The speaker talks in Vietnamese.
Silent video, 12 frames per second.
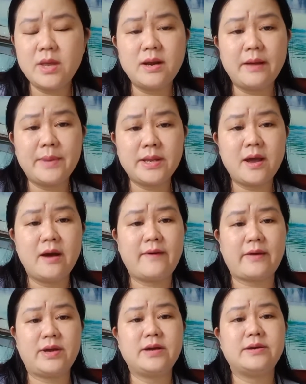như là mình nhờ
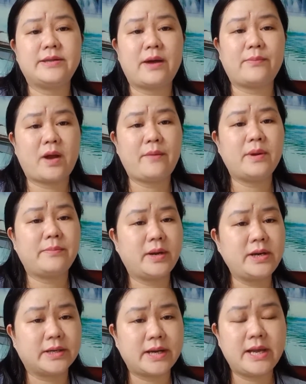vào cái người chồng đó mình mới
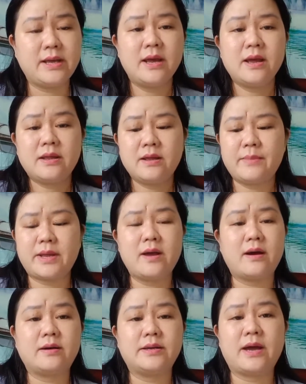được đi nhưng mà
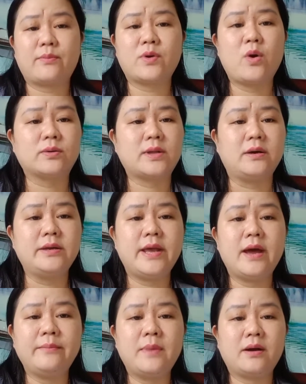giờ người chồng đột tử
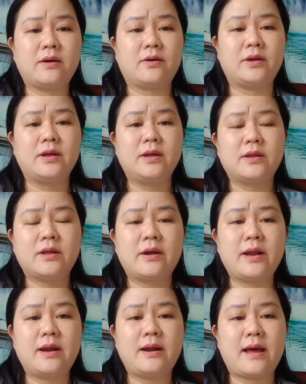chết mất rồi cho
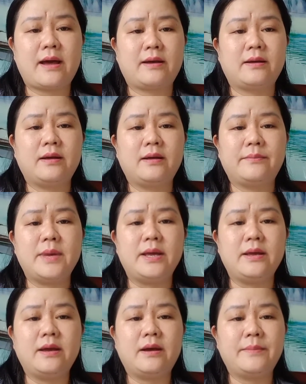nên là
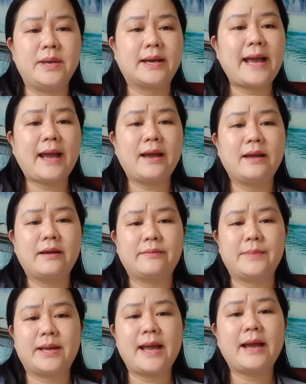bị bị cắt
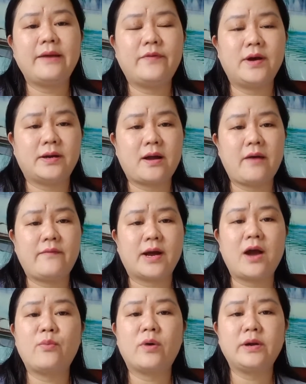bị cắt cái phần đó và
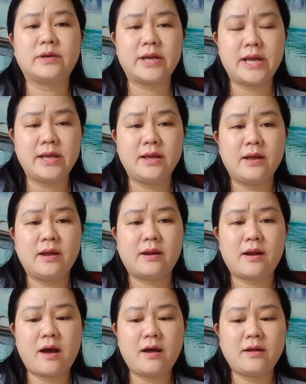không có được đi
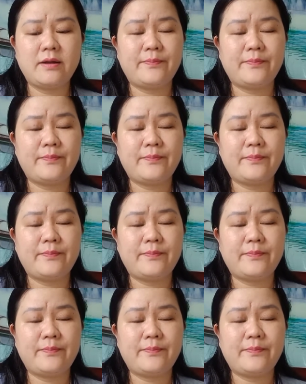đó